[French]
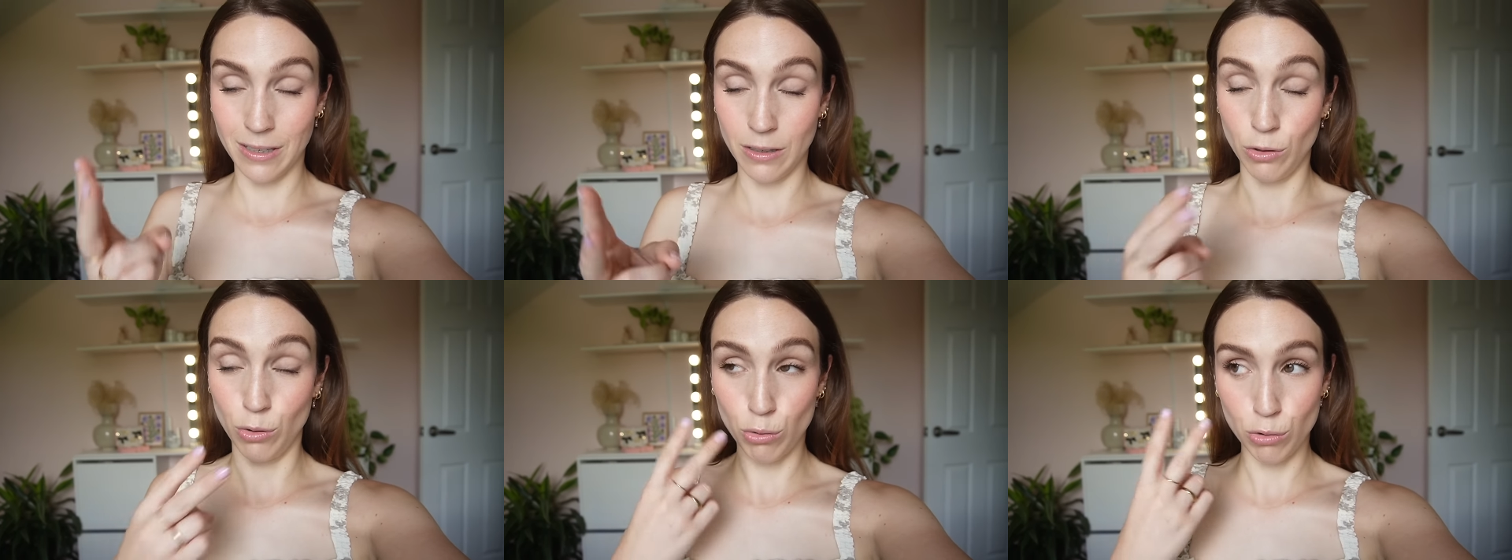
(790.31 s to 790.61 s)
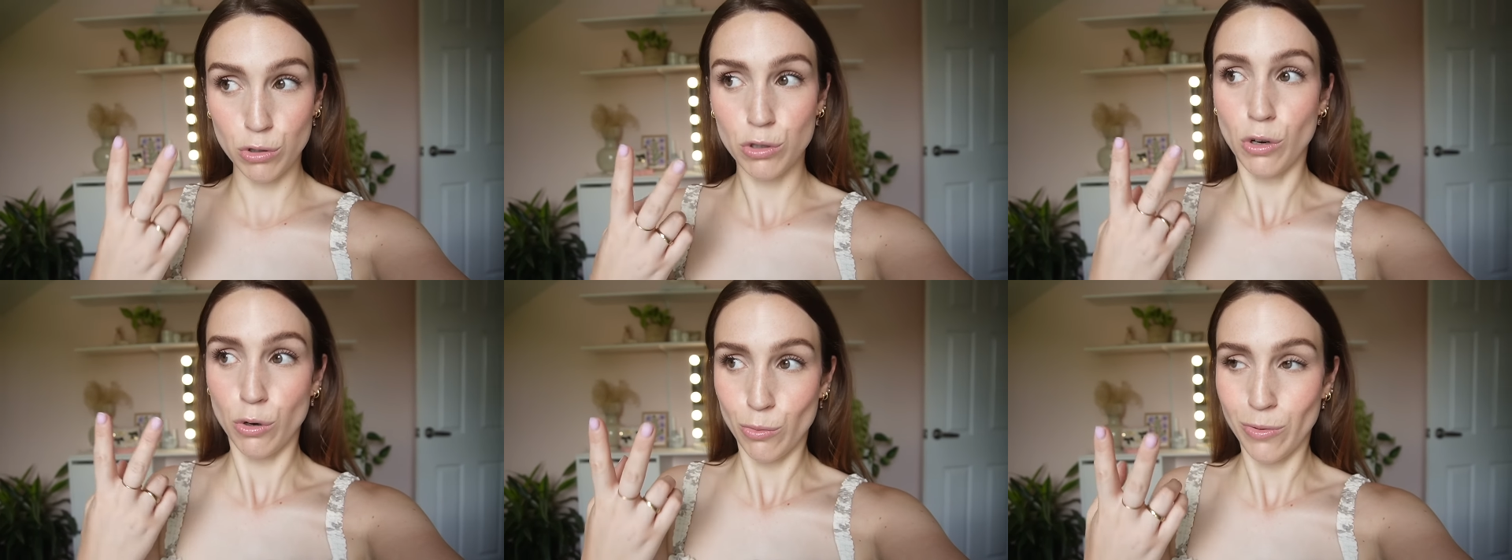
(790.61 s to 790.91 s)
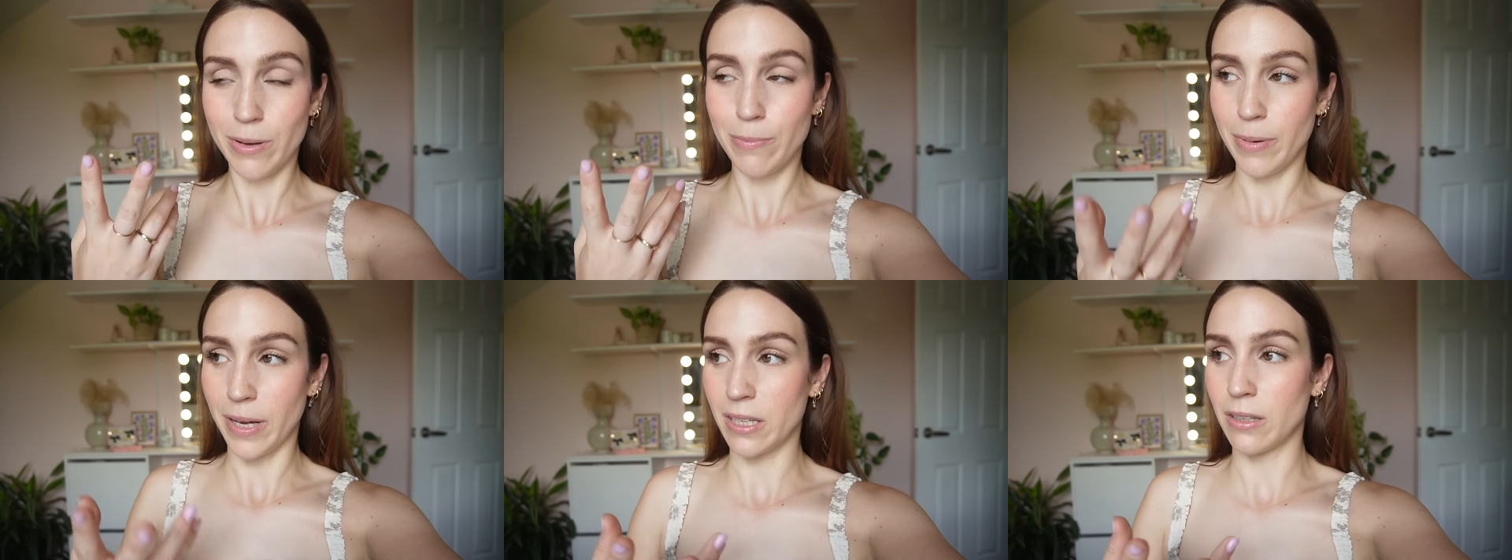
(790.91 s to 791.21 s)
deux
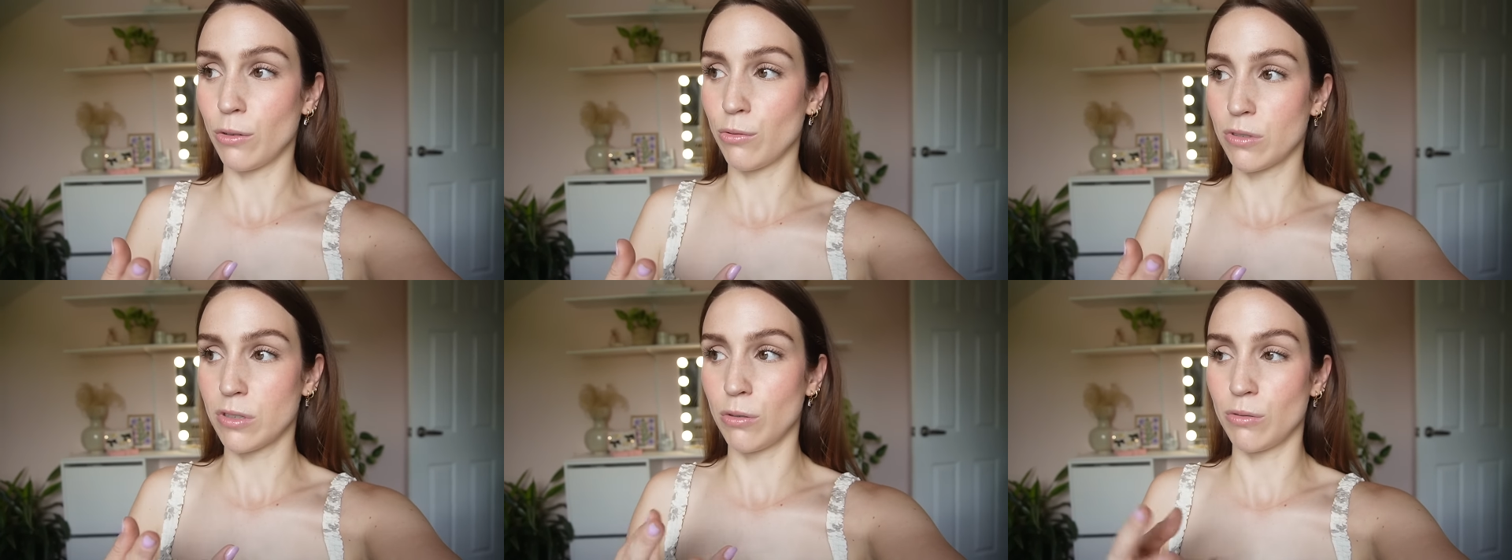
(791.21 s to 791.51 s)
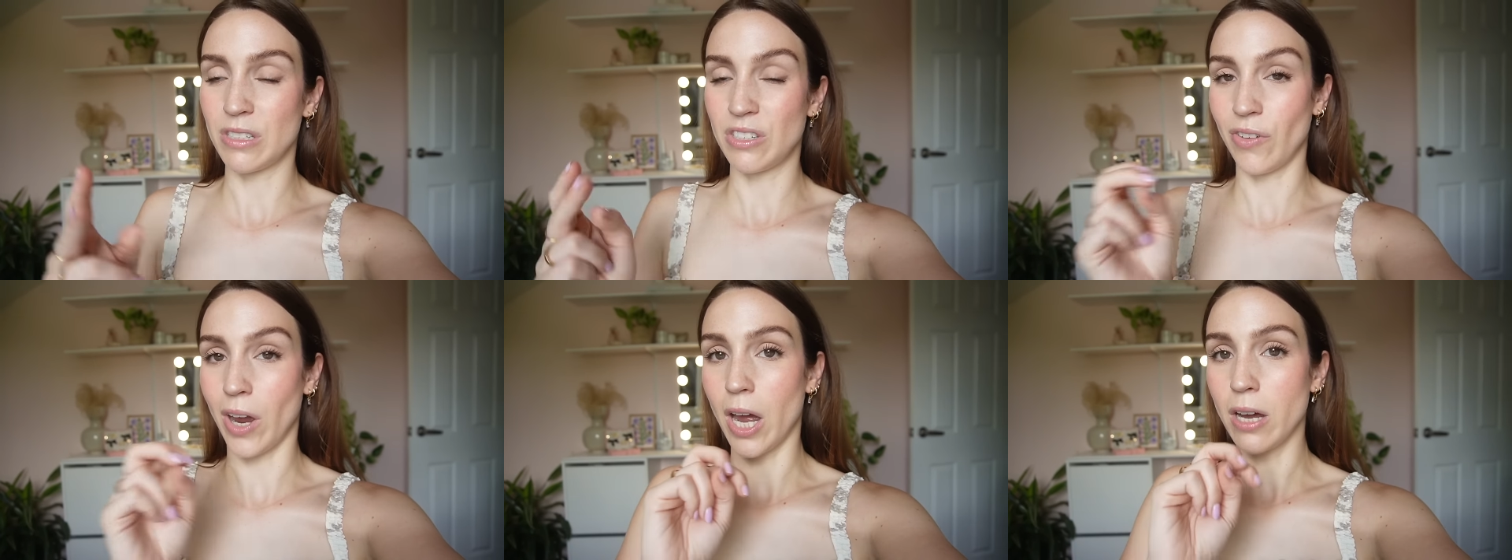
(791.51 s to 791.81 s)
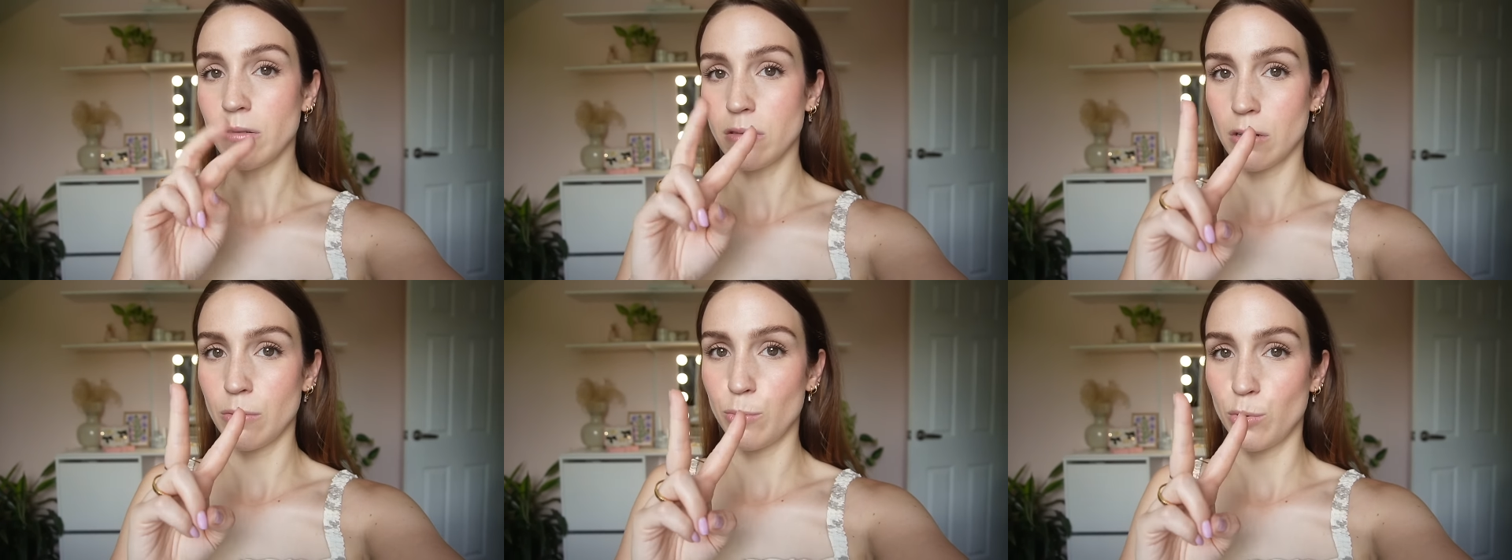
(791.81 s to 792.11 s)
stories pardon, qui sont différentes, là,